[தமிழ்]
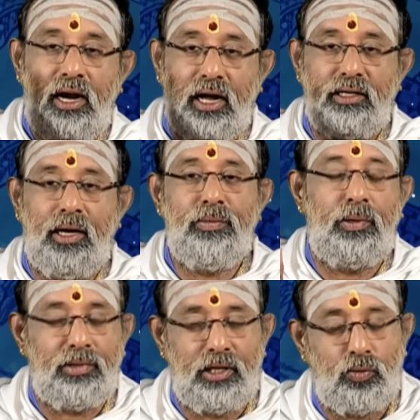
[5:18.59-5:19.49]
லக்னம்
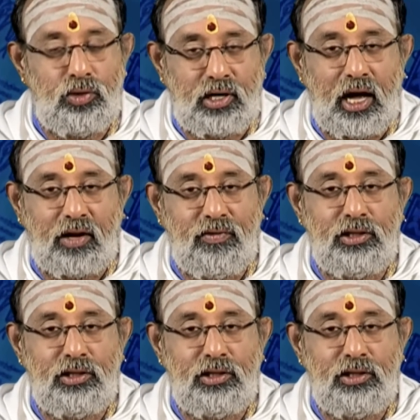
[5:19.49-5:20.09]
என்பதை ஒன்றாக